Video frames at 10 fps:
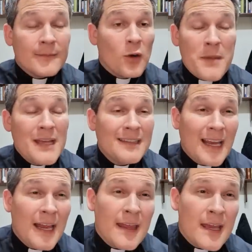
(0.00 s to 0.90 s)

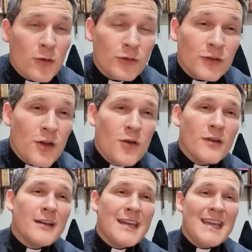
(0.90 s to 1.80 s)
Comienza la
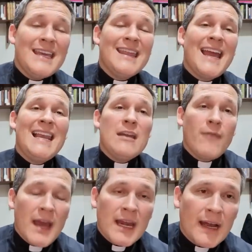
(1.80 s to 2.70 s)
discusión y
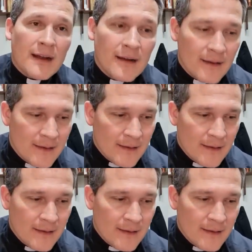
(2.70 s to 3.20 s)
deliberan.